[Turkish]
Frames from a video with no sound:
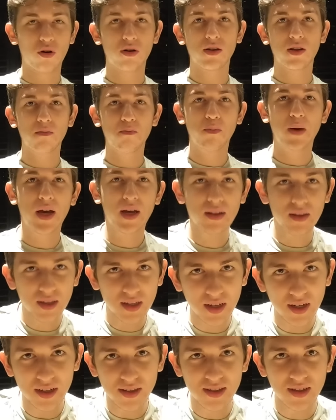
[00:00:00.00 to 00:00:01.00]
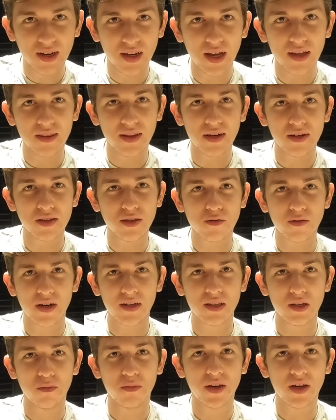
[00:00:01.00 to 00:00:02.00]
Bu arada belki hatırlayanlarınız
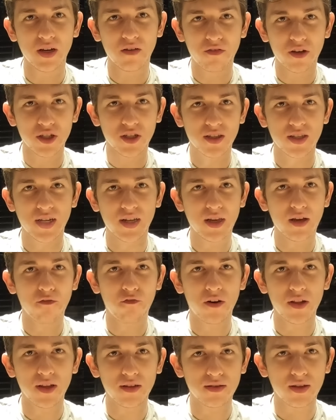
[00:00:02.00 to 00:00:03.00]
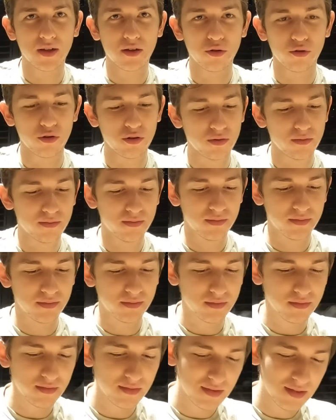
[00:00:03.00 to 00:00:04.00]
vardır. Bir ara vejetaryen falan takılıyordum.
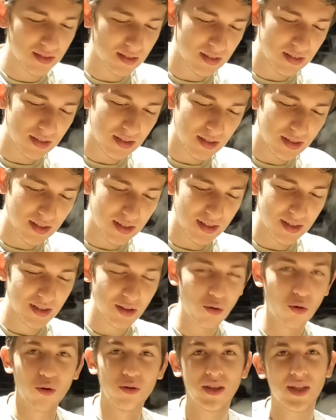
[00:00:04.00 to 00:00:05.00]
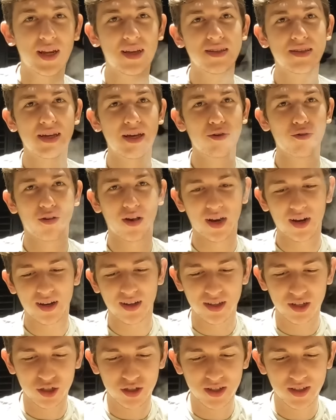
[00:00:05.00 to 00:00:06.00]
Ondan eser yok
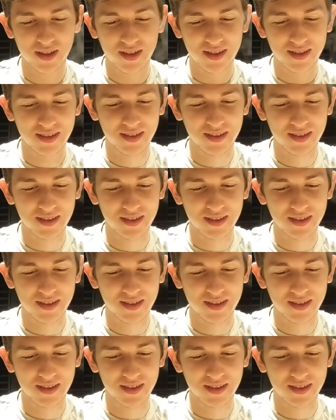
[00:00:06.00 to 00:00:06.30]
arkadaşlar.